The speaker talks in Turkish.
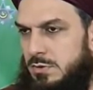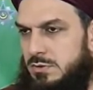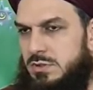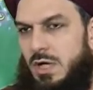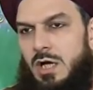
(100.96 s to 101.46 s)

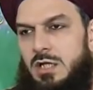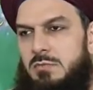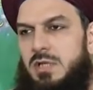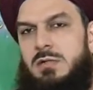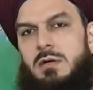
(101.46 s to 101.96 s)

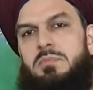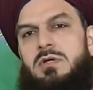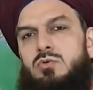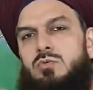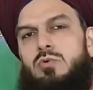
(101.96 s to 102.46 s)
Zalim adama
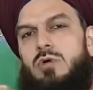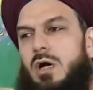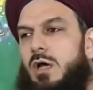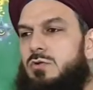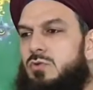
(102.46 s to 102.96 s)
bir
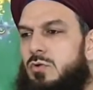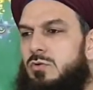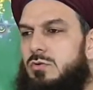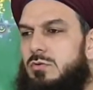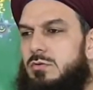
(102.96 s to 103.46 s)
yumruk atıyor,
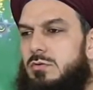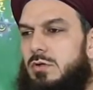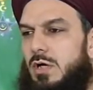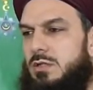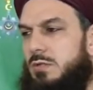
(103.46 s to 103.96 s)

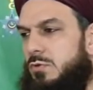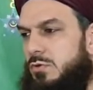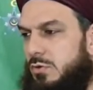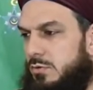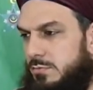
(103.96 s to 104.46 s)
adam
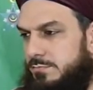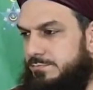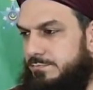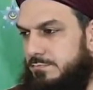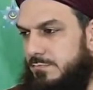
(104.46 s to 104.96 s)
ölüyor.
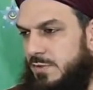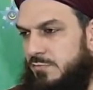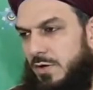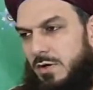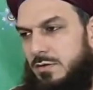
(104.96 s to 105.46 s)

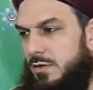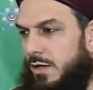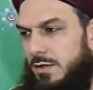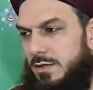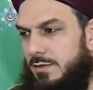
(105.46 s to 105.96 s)
Fakat
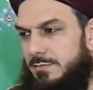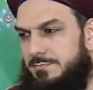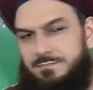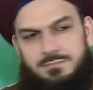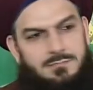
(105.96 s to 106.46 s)
aleyh.
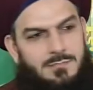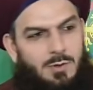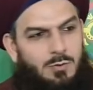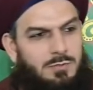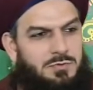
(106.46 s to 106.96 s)

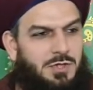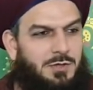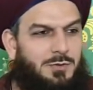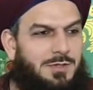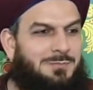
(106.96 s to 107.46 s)
Öyle bir
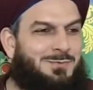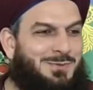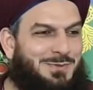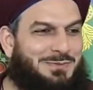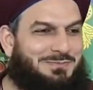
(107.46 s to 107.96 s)
çakıyor adam ölüyor.